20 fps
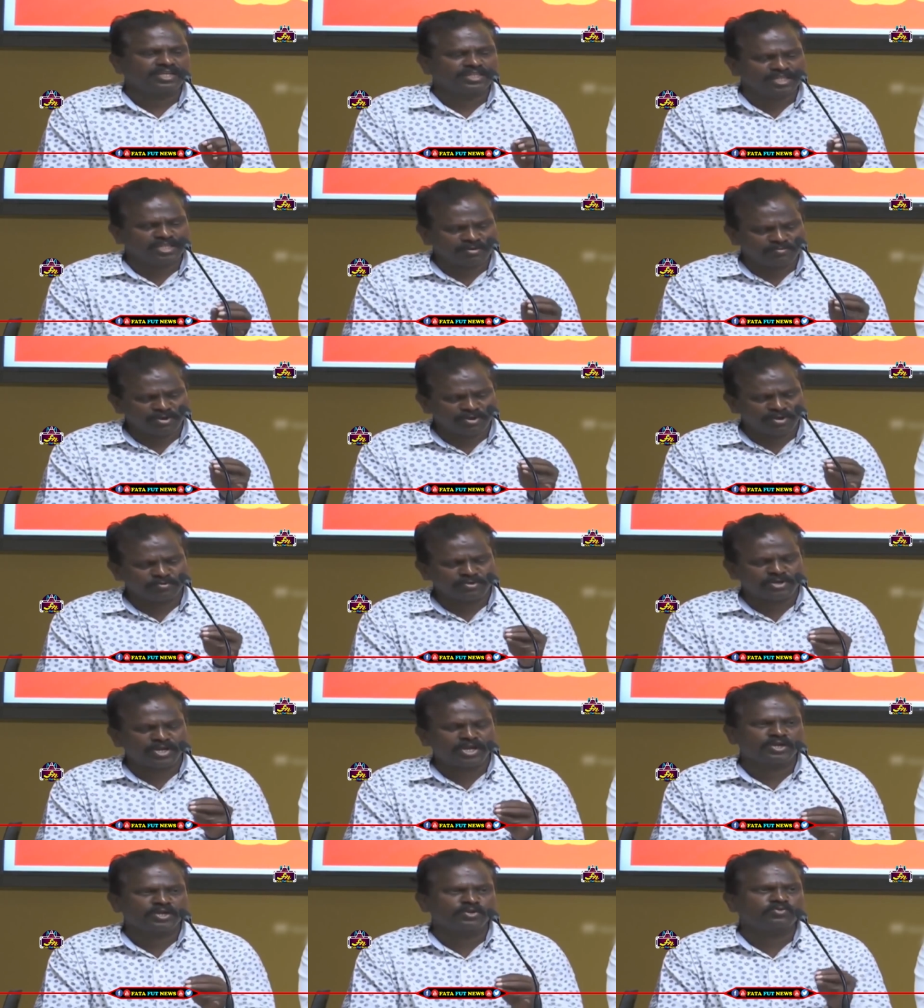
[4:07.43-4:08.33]

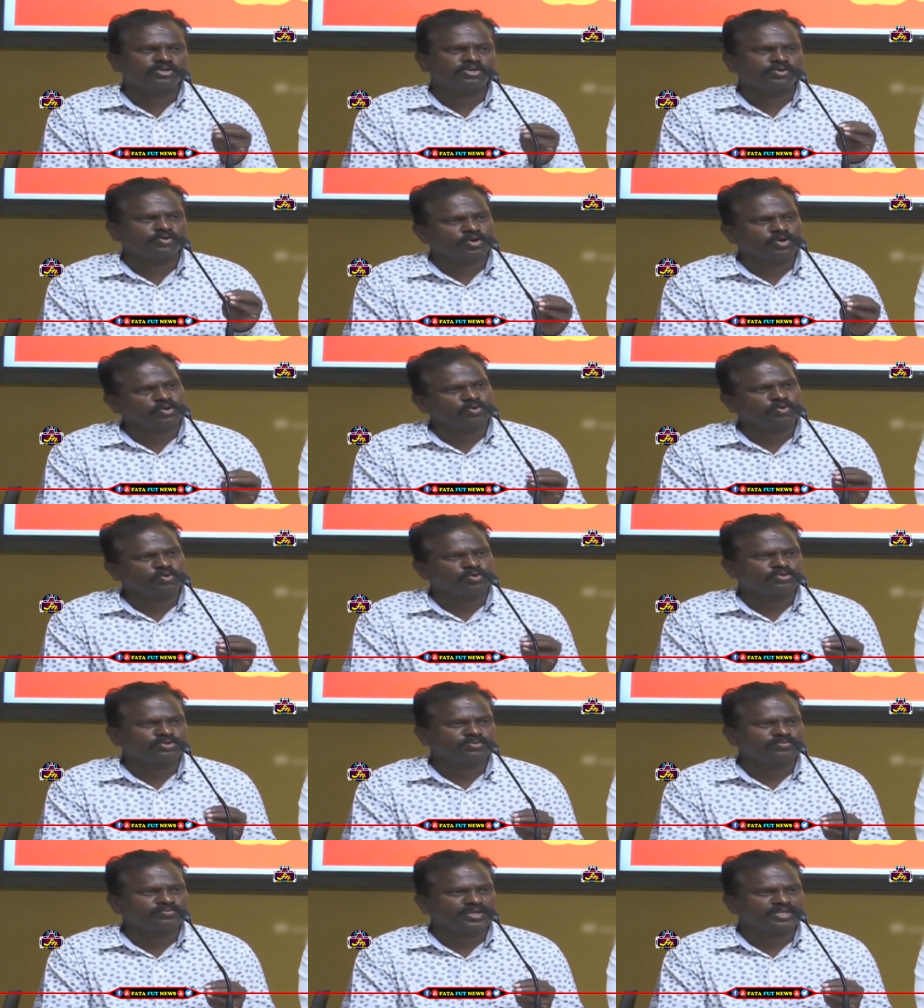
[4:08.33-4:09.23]
చంద్రబాబు నాయుడు ఒక కులం
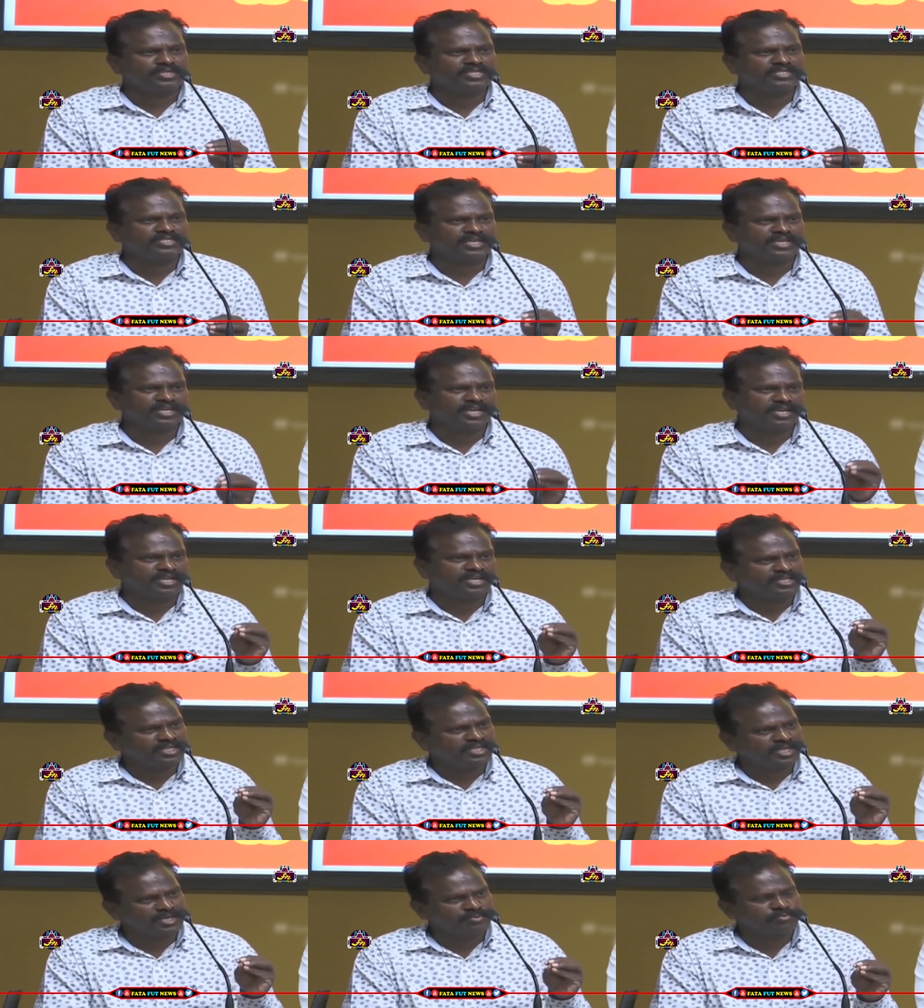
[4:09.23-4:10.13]
కోసం
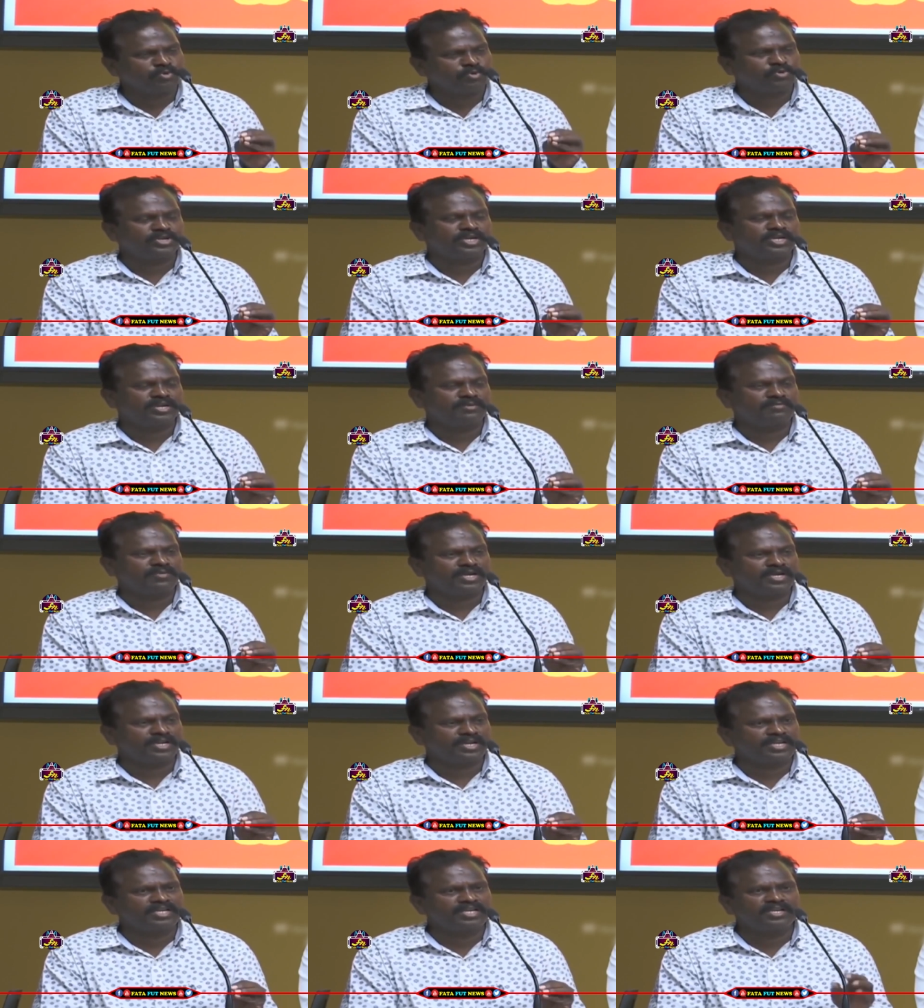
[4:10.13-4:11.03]
పనిచేశాడనే జగన్మోహన్ రెడ్డి
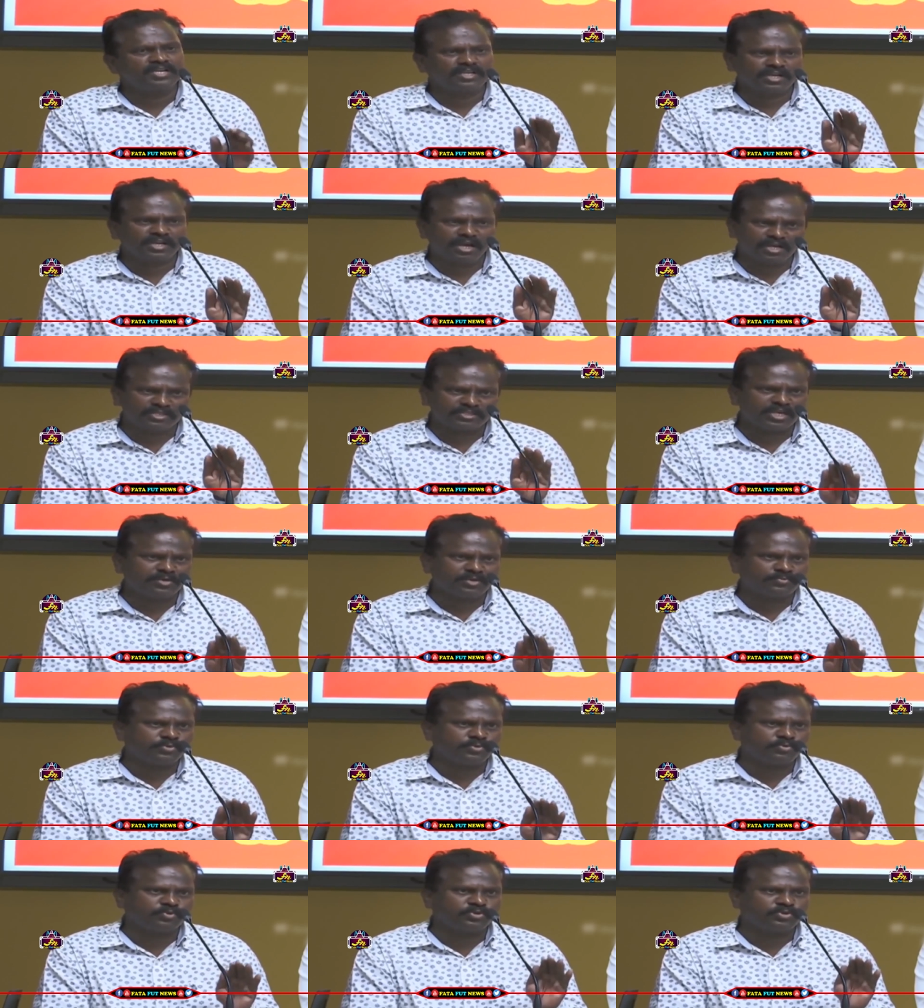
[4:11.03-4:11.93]
మాటని
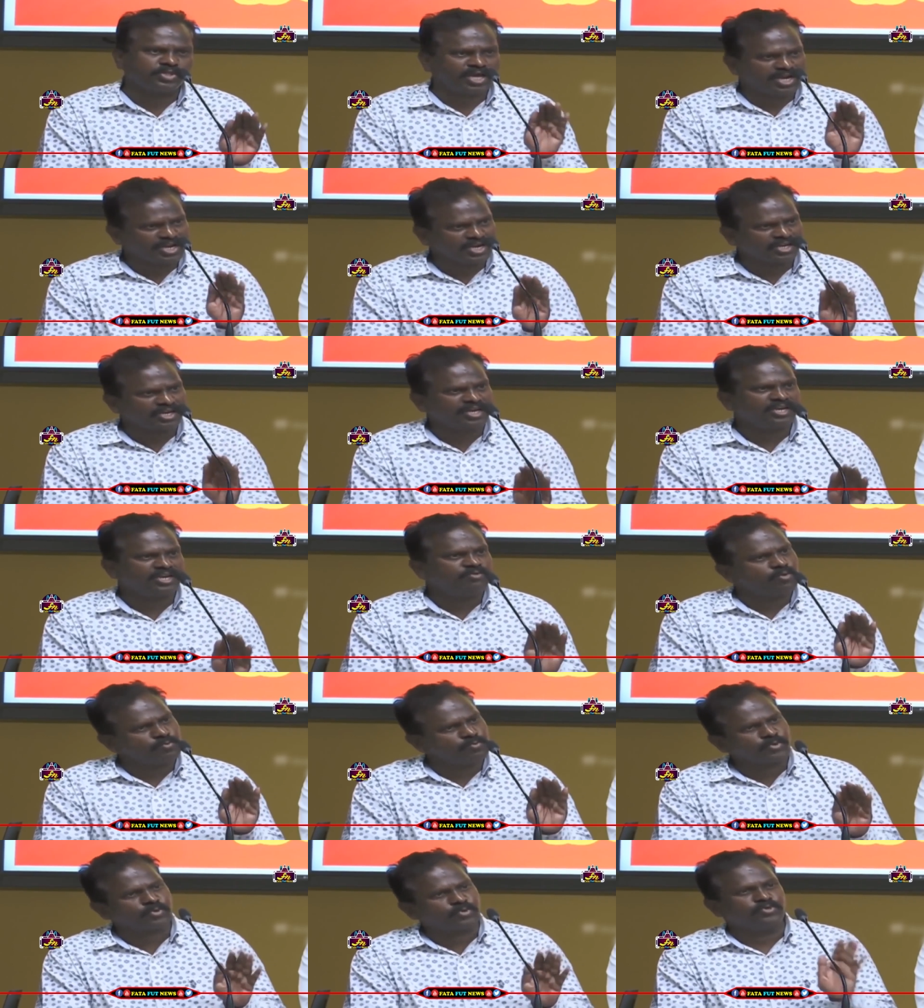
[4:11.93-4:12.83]
కాసేపు
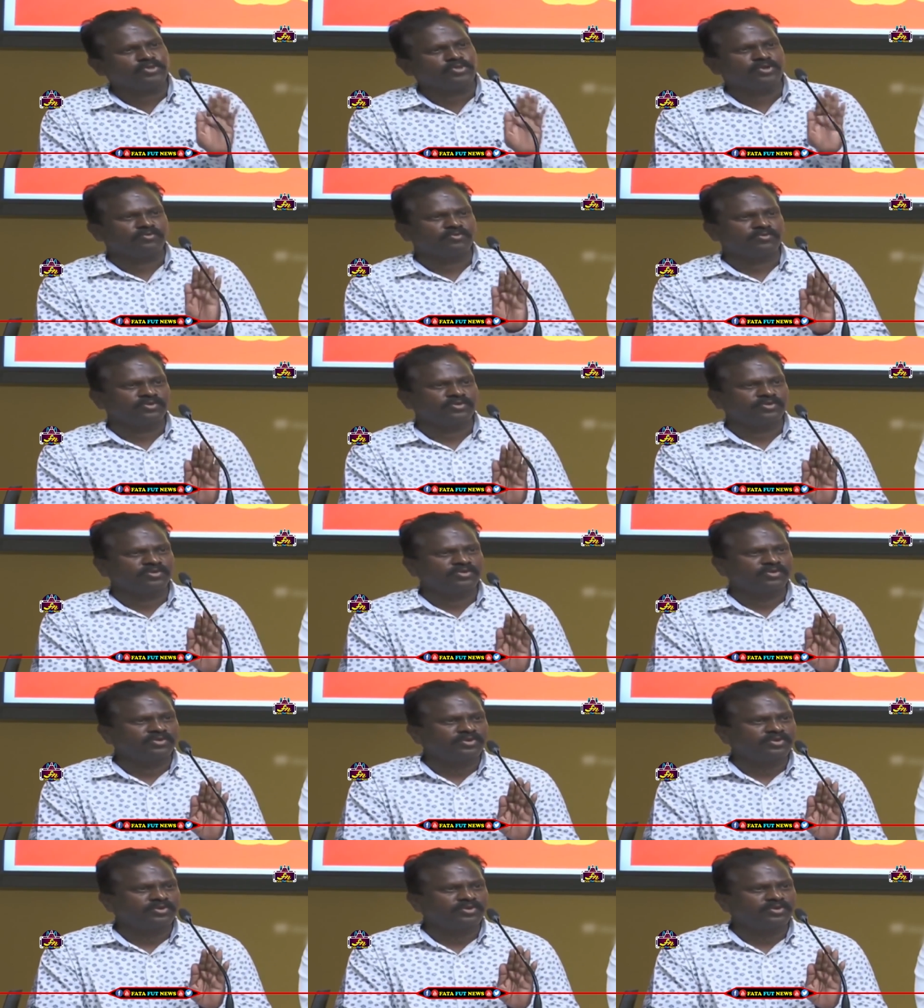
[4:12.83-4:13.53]
ఉదాహరణకైనా ఒప్పుకుందాం